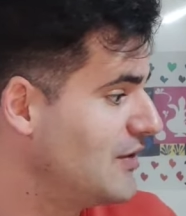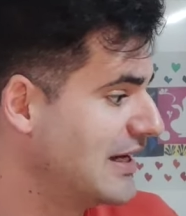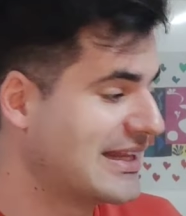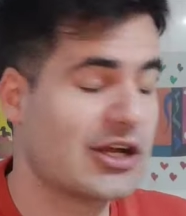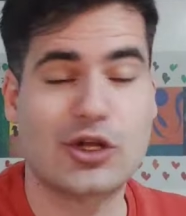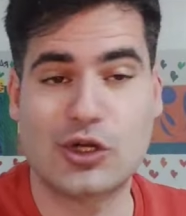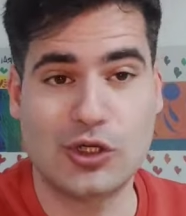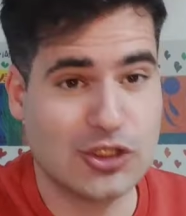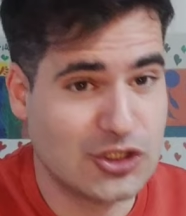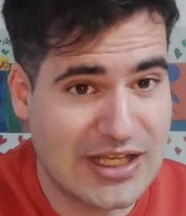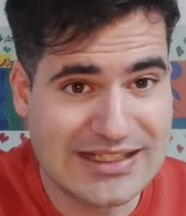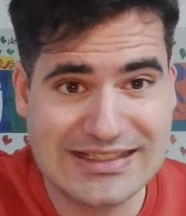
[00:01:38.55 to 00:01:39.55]
faltan
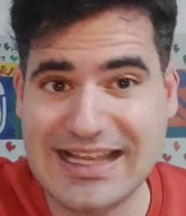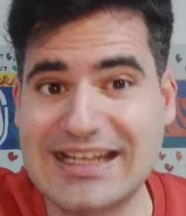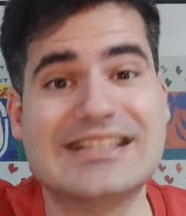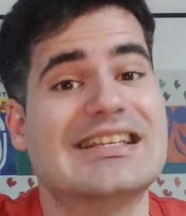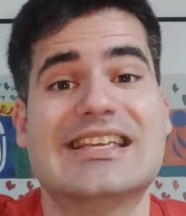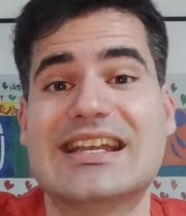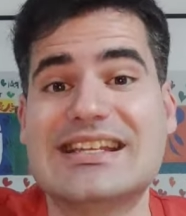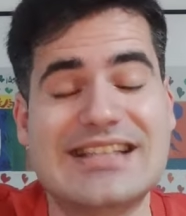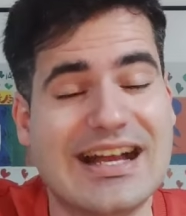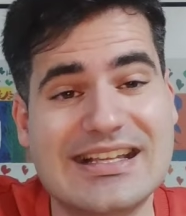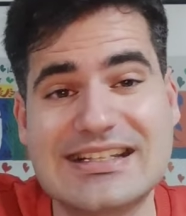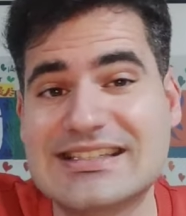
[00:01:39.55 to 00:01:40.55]
cosas que ni siquiera
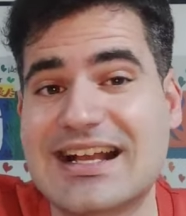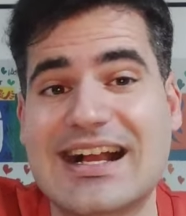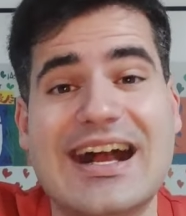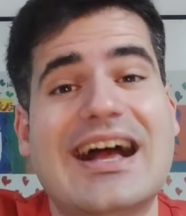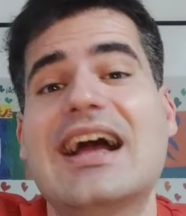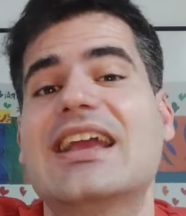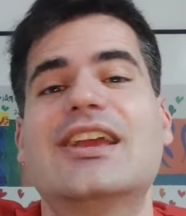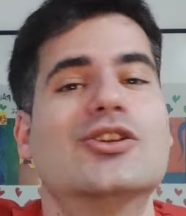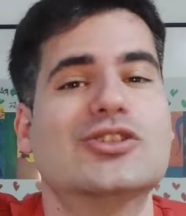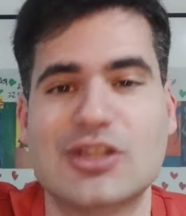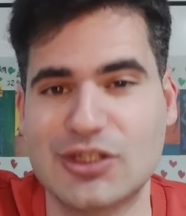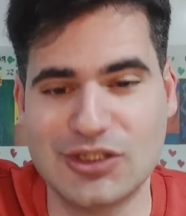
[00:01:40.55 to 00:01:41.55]
están en esa caja y
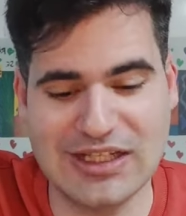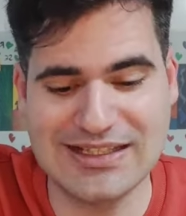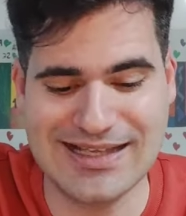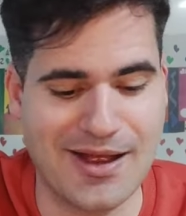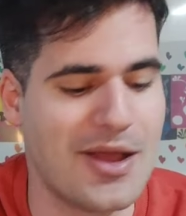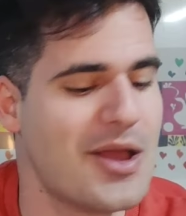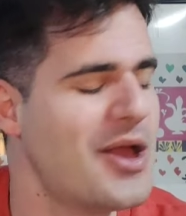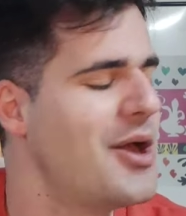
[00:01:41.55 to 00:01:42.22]
no sé dónde están.